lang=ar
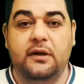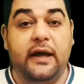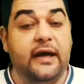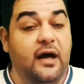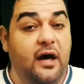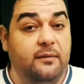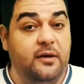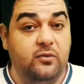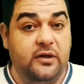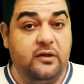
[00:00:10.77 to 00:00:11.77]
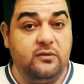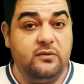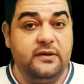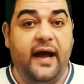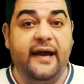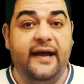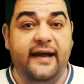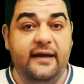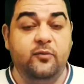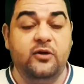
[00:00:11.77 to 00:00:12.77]
كان أحبار اليهود على
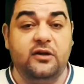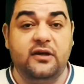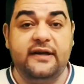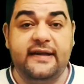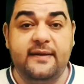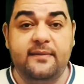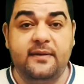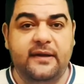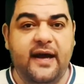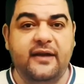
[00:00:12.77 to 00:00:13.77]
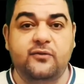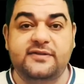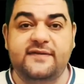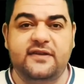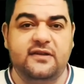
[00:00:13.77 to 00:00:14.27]
علم ودراية تامة بنعت وصفة